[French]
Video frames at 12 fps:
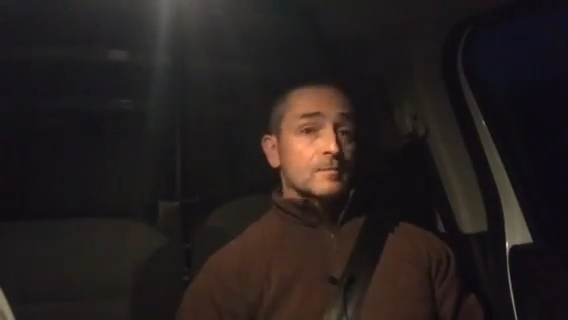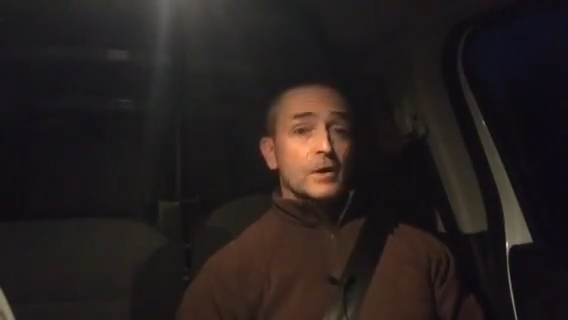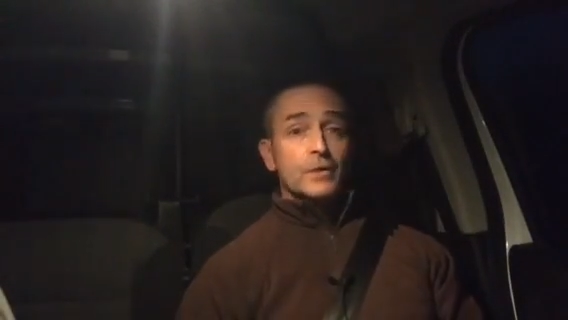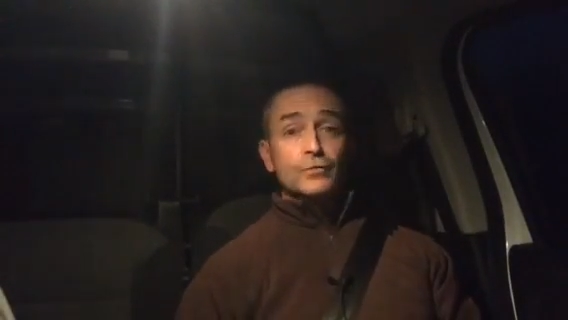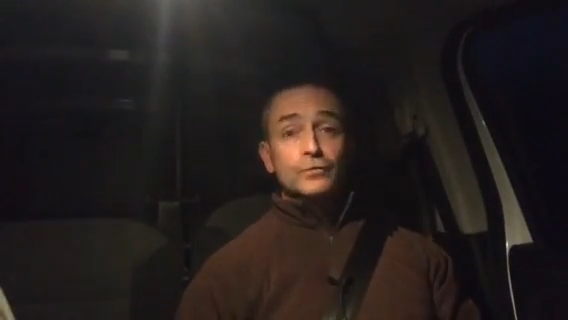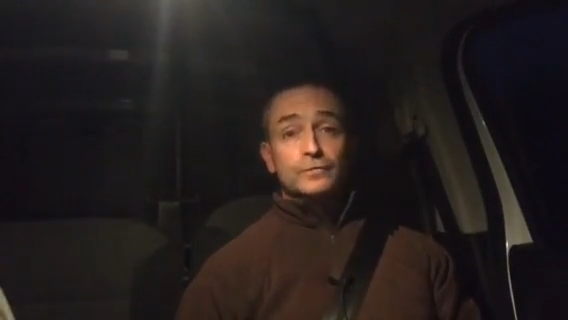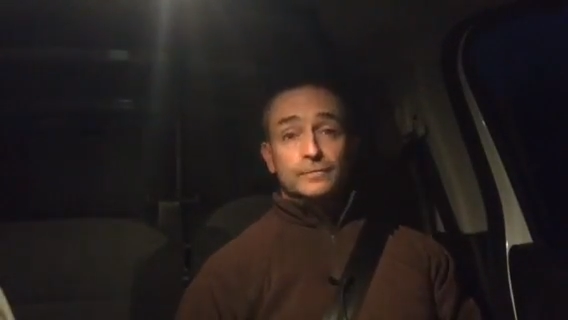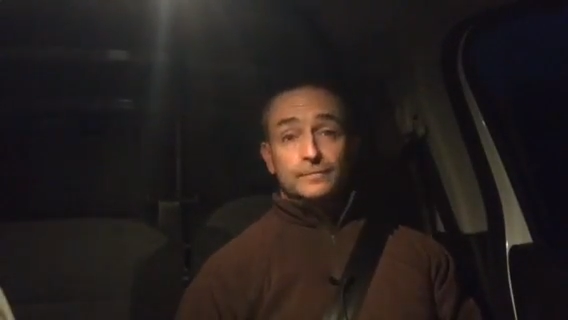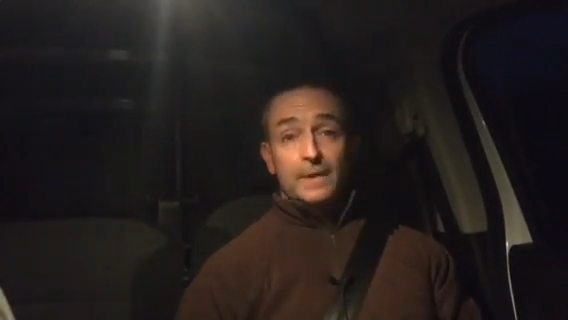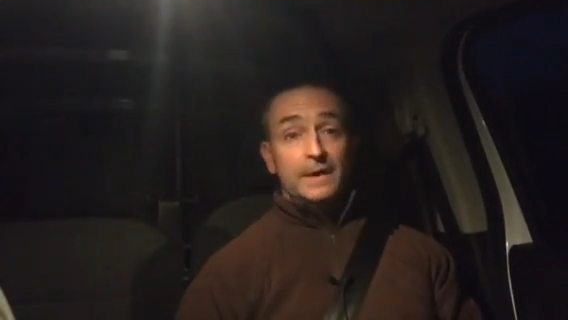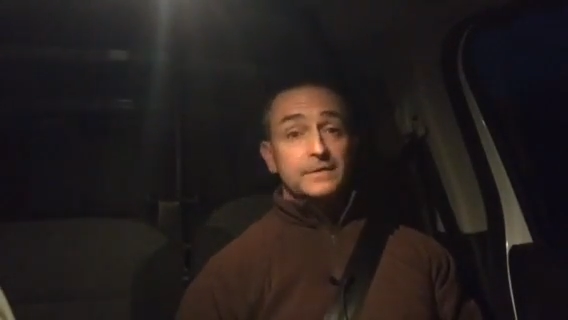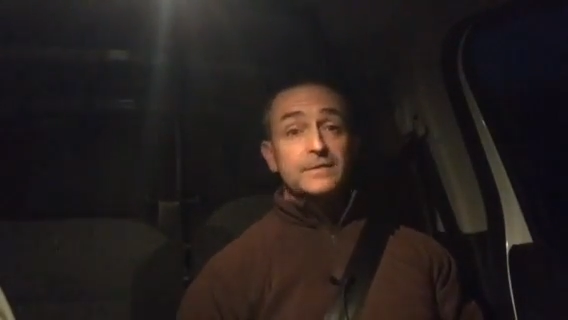Bah écoute,
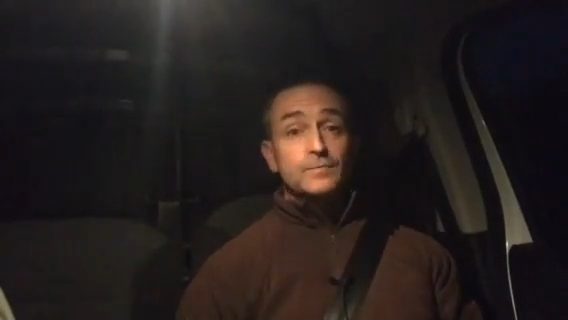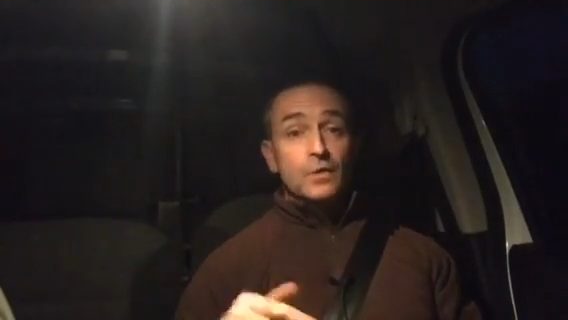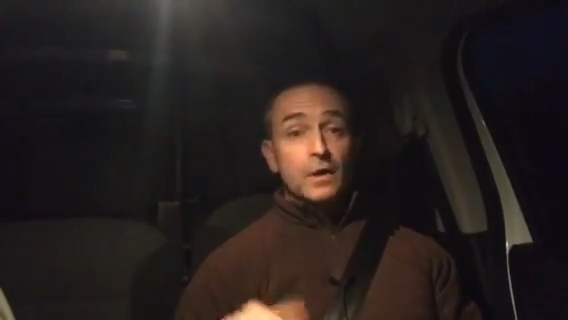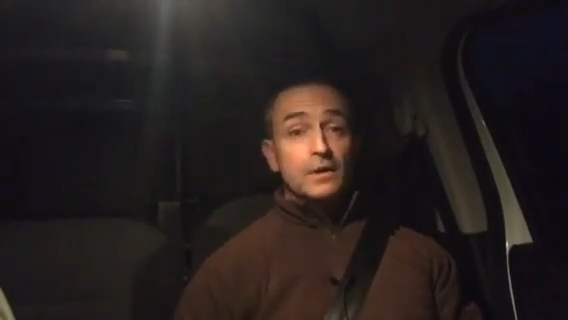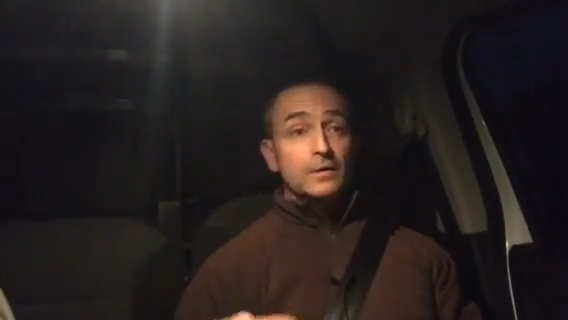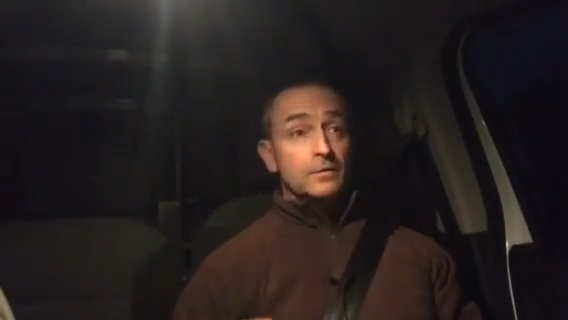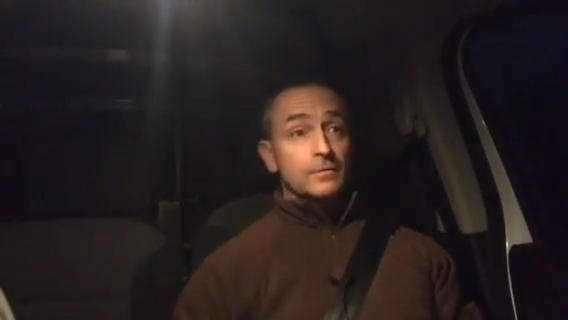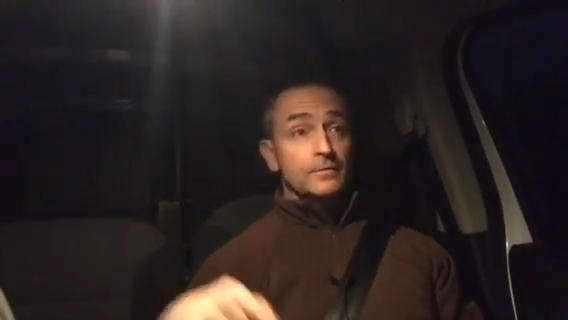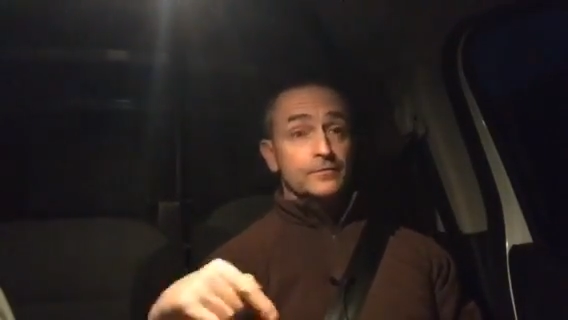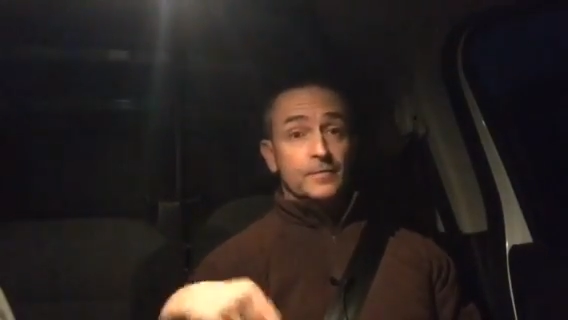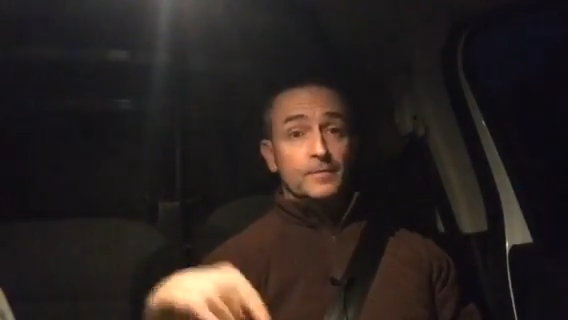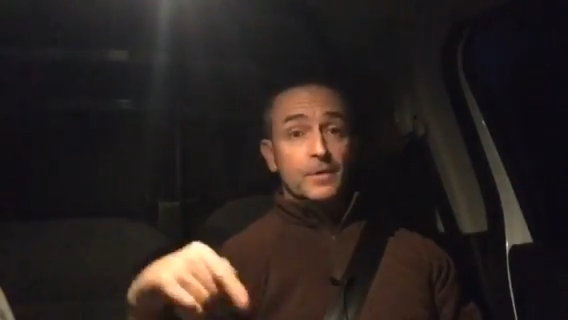bah dis-moi,
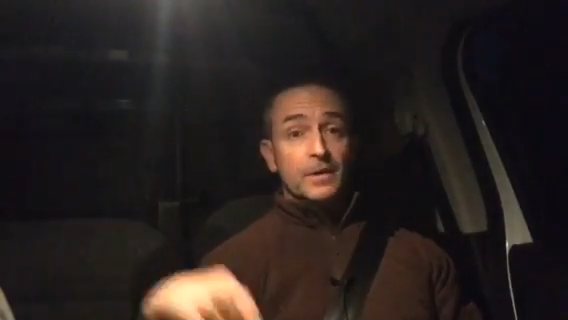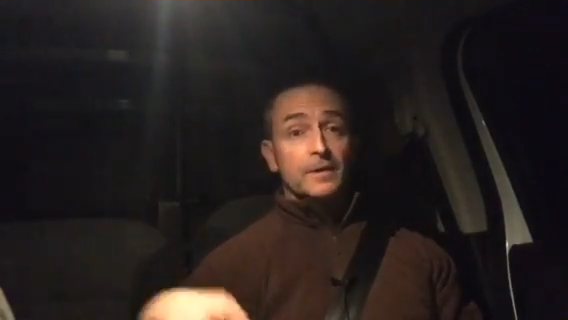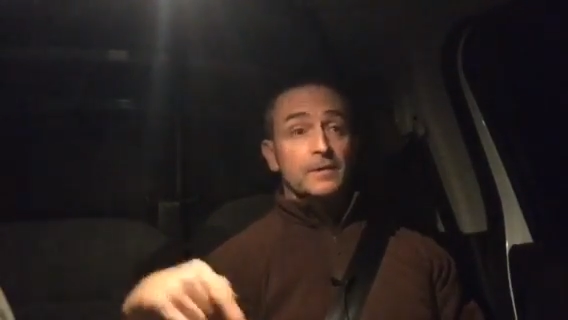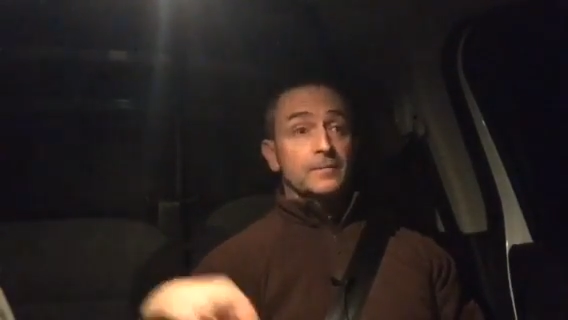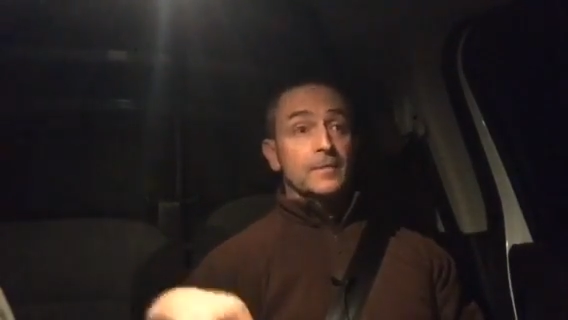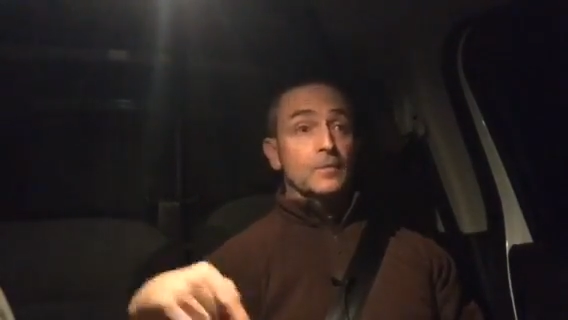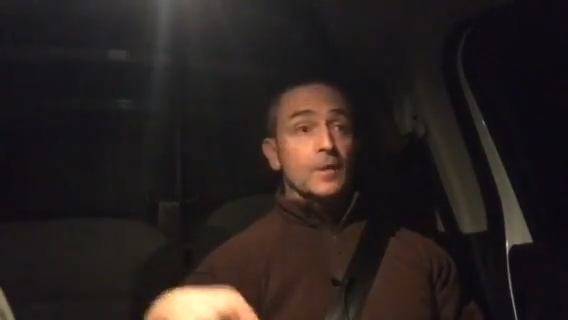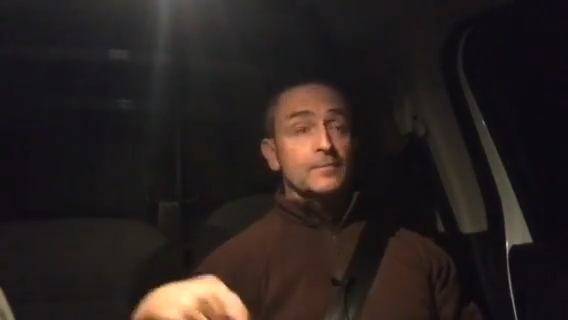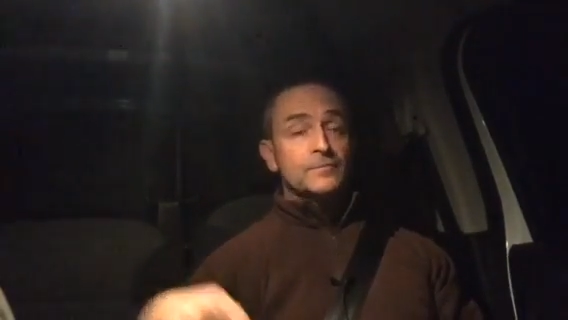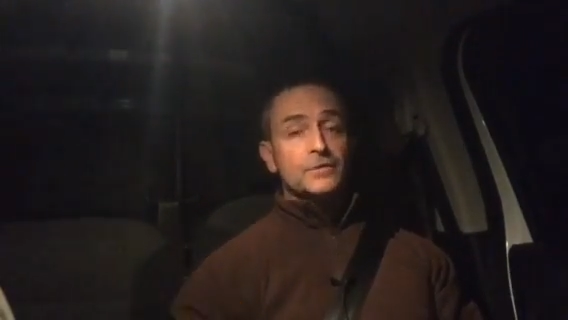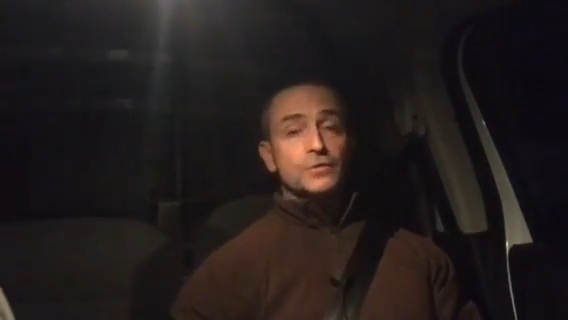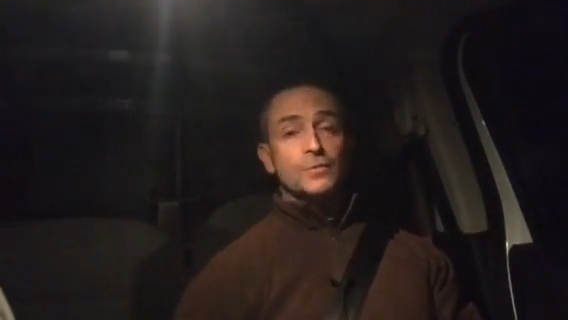fais-moi, mets-moi un
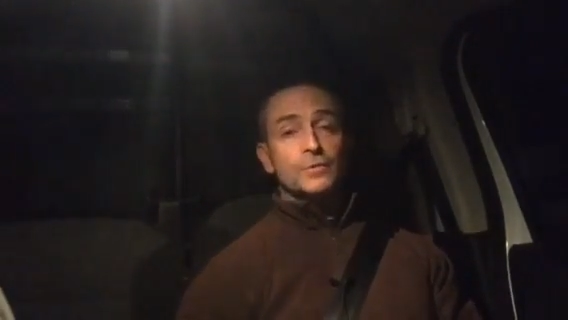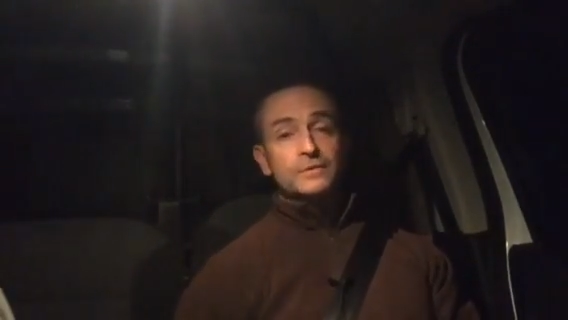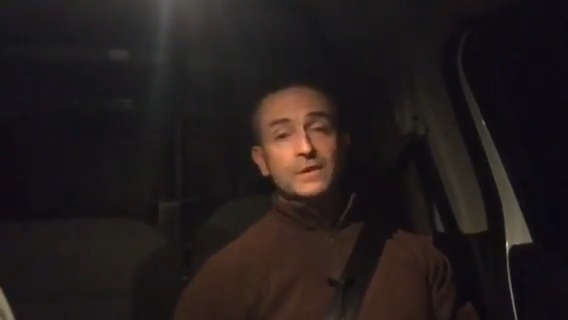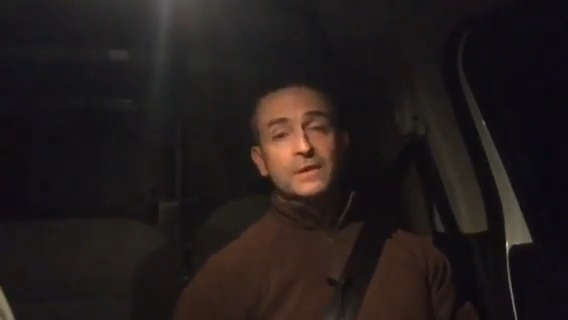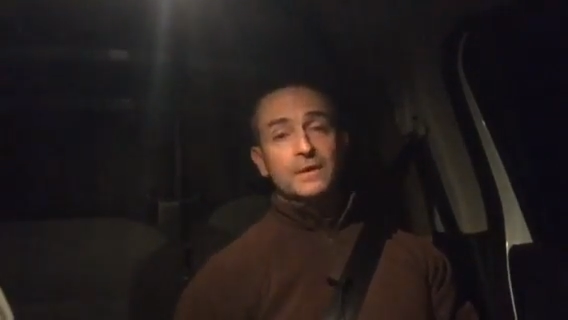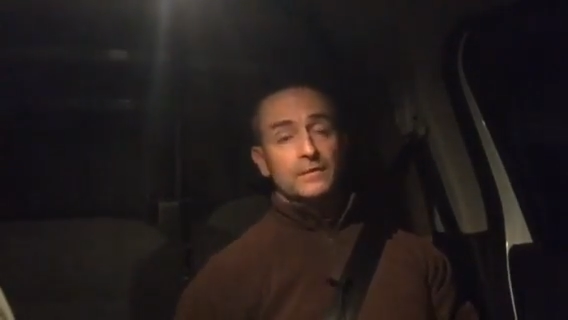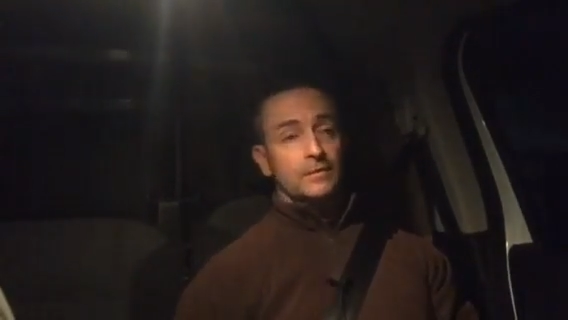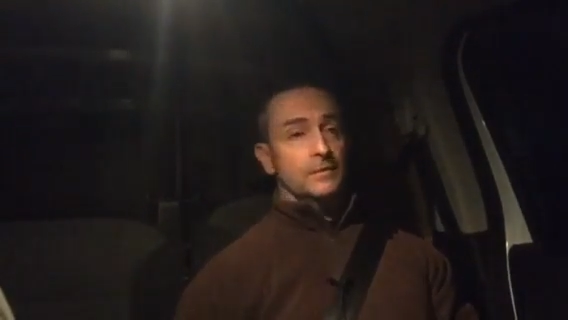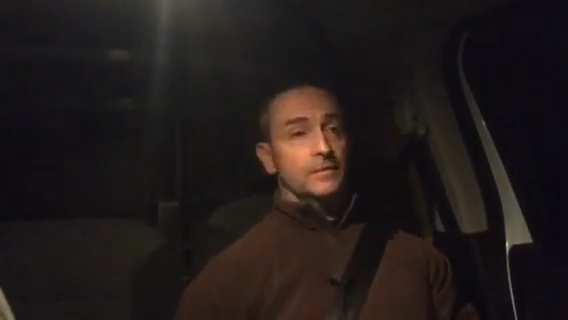petit commentaire